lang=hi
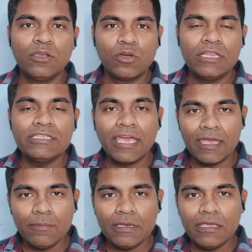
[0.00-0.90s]
नॉलेज
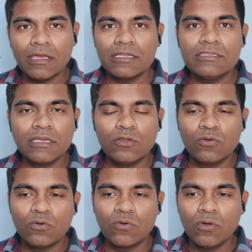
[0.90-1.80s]
है भी नहीं आज के
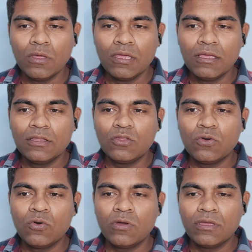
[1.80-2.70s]
लोगों को
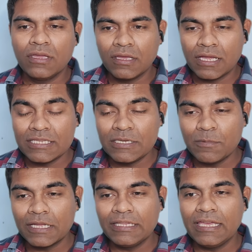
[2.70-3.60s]
तो अच्छी
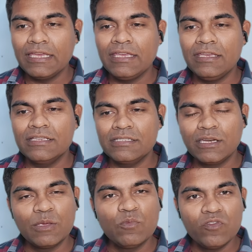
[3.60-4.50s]
बात है कि इस
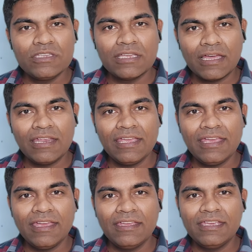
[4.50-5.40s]
तरह की मूवीज़ आ
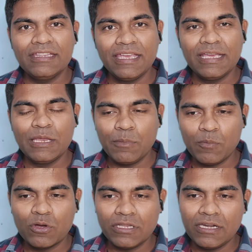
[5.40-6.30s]
रही हैं ये देखने में
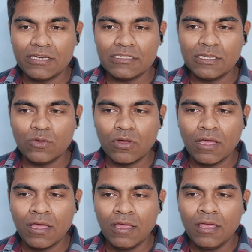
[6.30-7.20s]
बहुत इंटरेस्टिंग
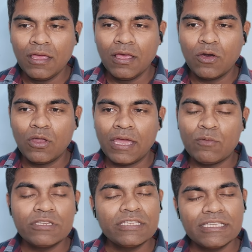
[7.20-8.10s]
होगा और आई
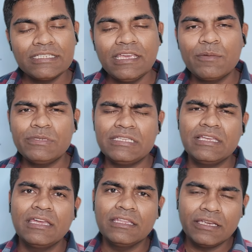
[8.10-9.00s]
वुड सजेस्ट कि आप इसे
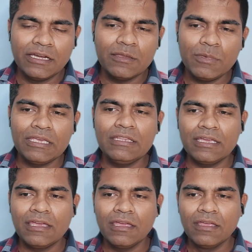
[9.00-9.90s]
जाके थिएटर में ही
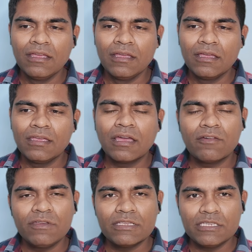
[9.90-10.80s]
देखें ये
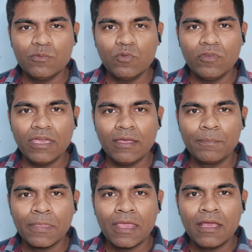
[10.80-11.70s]
काफ़ी अच्छी मूवी है
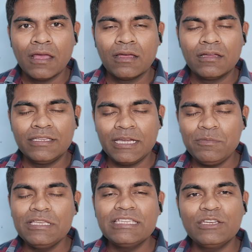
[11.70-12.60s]
दैट
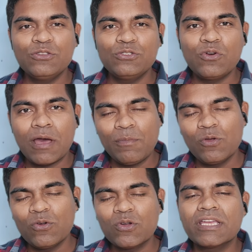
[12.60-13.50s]
बींग सेट दोस्तों आप
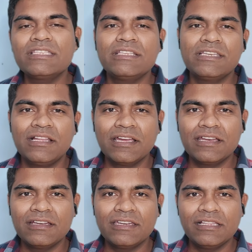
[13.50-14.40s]
लोगों को कैसा अच्छा
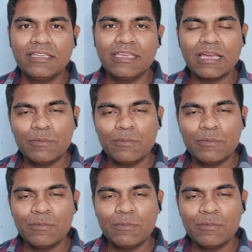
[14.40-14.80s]
लगा ट्रेलर ये